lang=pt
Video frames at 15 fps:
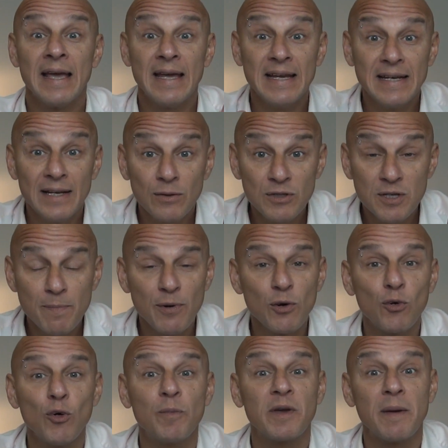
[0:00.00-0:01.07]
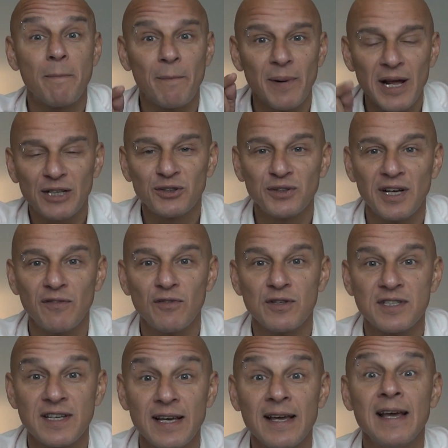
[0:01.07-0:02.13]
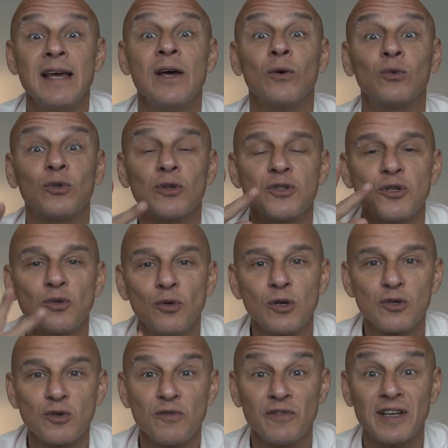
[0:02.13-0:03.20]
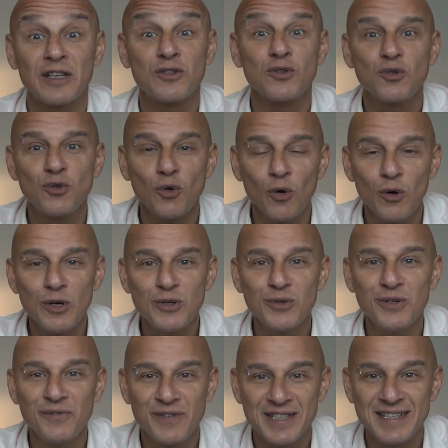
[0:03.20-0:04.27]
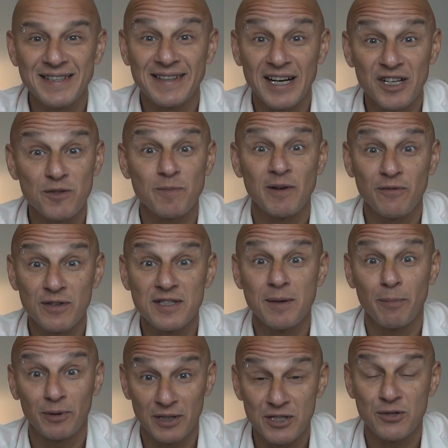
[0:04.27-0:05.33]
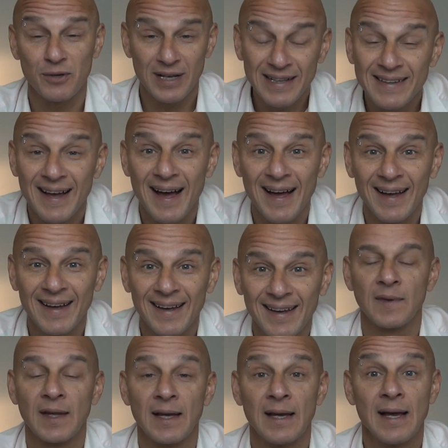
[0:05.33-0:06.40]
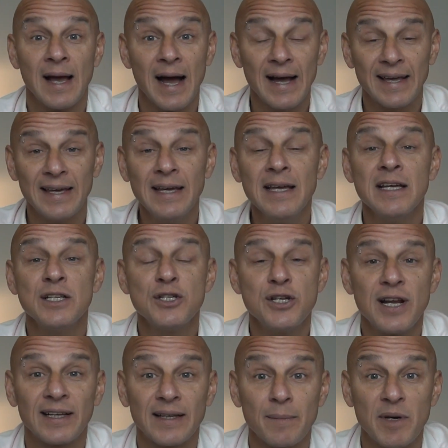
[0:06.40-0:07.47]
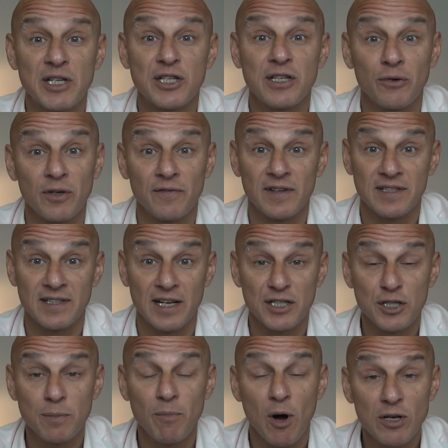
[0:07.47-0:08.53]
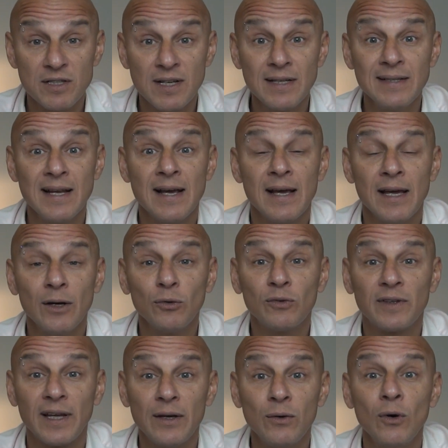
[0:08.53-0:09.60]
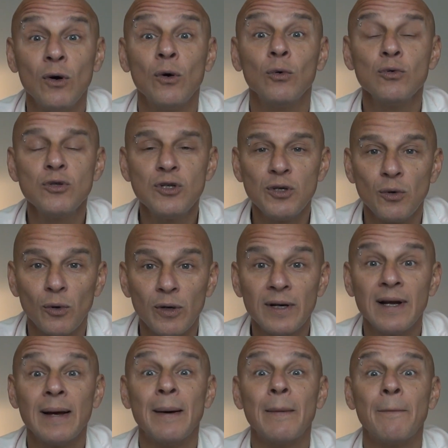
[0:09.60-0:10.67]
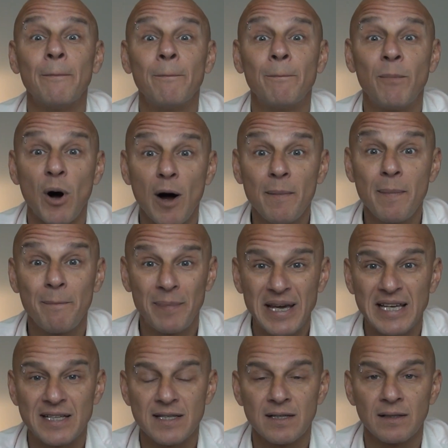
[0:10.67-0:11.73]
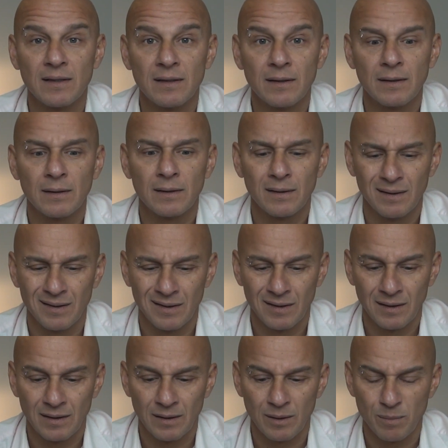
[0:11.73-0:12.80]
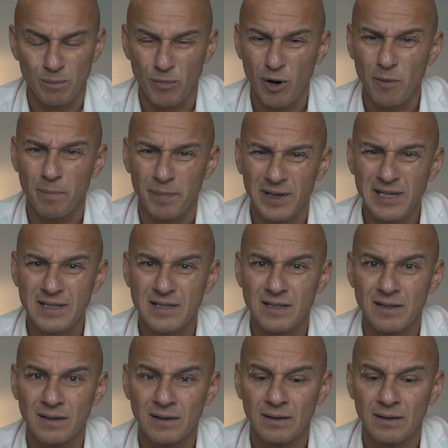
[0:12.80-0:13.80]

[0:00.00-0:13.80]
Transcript: E não se preocupe que para ajudar você, eu trouxe dois convidados, dois universitários para você poder se orientar. Aqui, diretamente da Universidade de Boston, eu tenho o senhor Bob Pitt. Bob Pitt?